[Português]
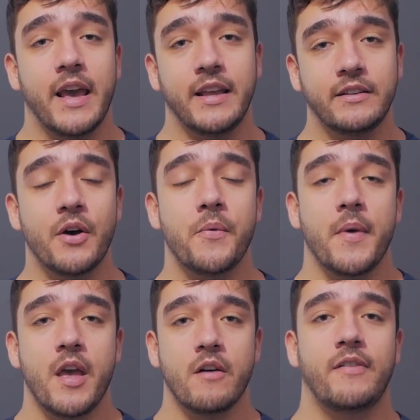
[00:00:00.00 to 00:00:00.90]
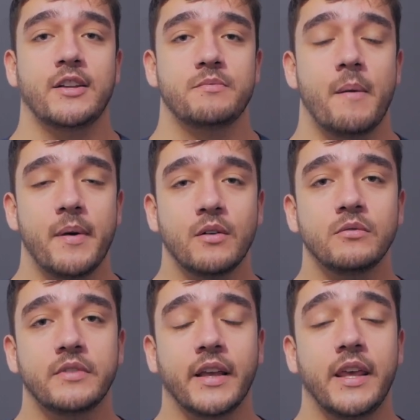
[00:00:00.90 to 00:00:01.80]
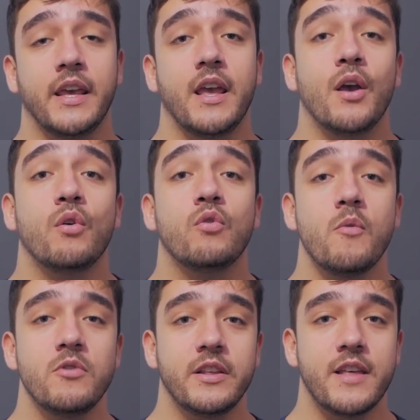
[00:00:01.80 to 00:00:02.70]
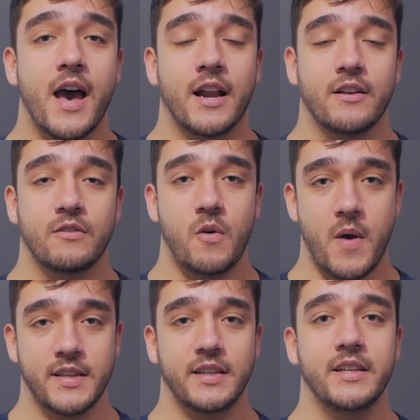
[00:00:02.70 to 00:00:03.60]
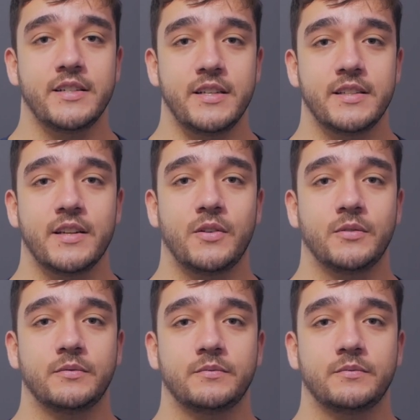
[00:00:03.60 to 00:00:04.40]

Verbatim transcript: Então, eu faço uma pergunta aqui: como lidar com essa rejeição?